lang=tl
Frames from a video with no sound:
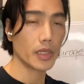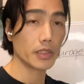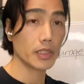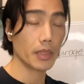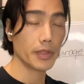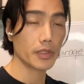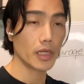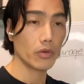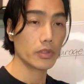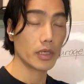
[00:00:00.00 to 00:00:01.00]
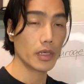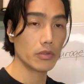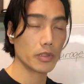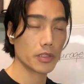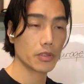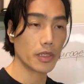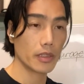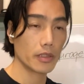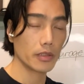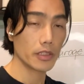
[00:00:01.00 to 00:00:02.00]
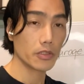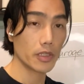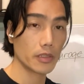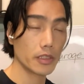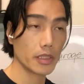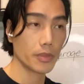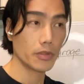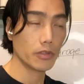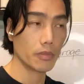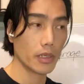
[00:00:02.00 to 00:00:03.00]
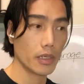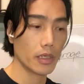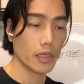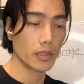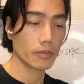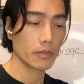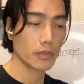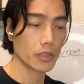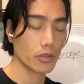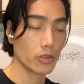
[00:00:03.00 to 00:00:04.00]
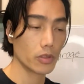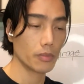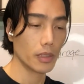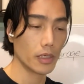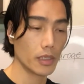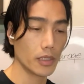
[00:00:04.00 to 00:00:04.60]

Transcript: ang daming tao na ano na stranded. Na stranded kami doon mga siguro ng mga